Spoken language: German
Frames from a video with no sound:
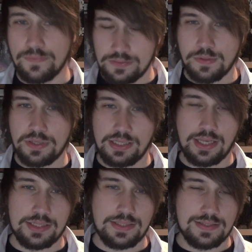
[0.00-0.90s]
Was mir bei den
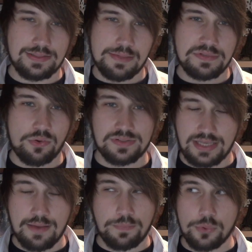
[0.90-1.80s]
Charakteren selbst auch
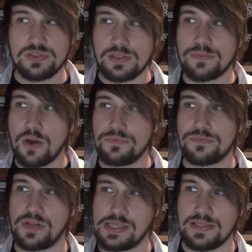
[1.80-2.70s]
sehr positiv
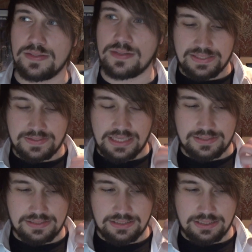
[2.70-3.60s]
aufgefallen ist, ist,
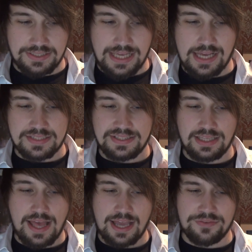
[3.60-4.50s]
dass die
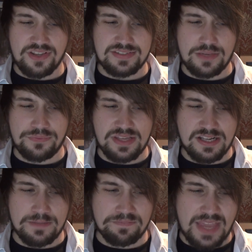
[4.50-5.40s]
Charaktere einfach sehr
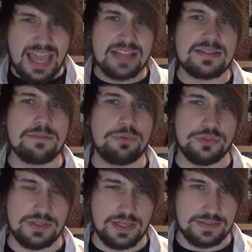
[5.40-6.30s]
viel
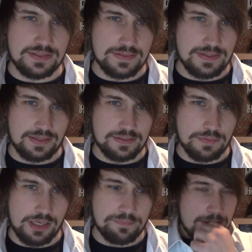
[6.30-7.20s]
erdgebundener sind, sage ich
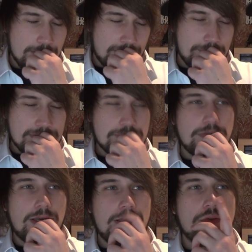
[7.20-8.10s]
mal. Wenn man sich
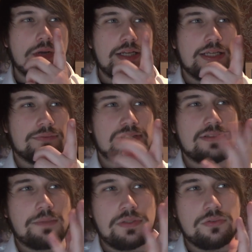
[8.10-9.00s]
mal überlegt, was
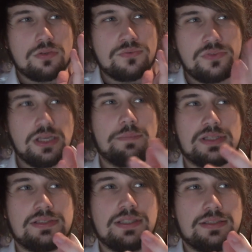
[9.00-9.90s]
in Episode 4
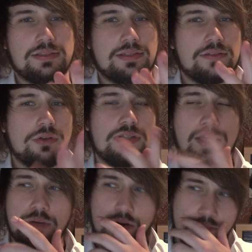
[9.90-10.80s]
passiert ist, dann sollte
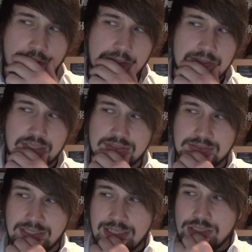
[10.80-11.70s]
einem auffallen,
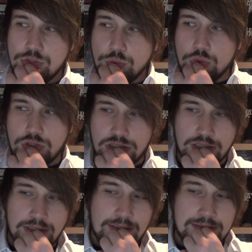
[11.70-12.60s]
dass Luke
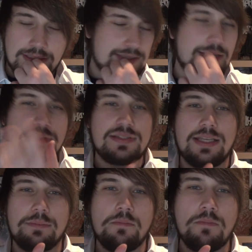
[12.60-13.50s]
sein gesamtes
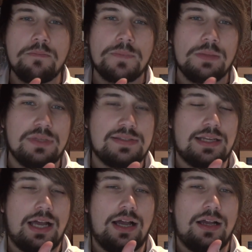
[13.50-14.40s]
Leben mit
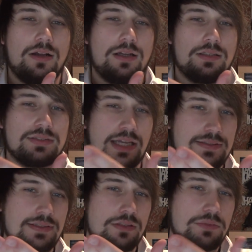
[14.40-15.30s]
seiner
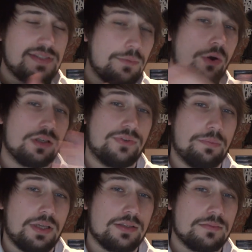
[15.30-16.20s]
Tante und mit seinem Onkel
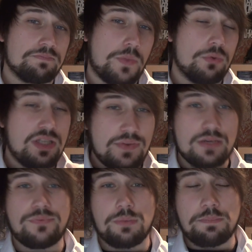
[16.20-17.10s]
verbringt. Und die
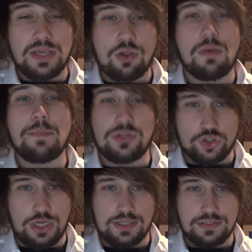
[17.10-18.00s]
werden vom Imperium
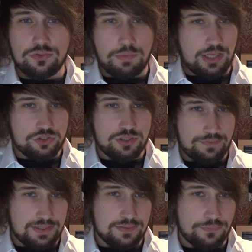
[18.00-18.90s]
abgeschlachtet,
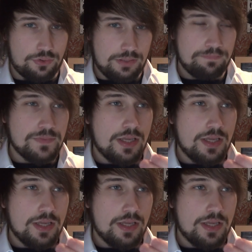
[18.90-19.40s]
überraschenderweise für ihn.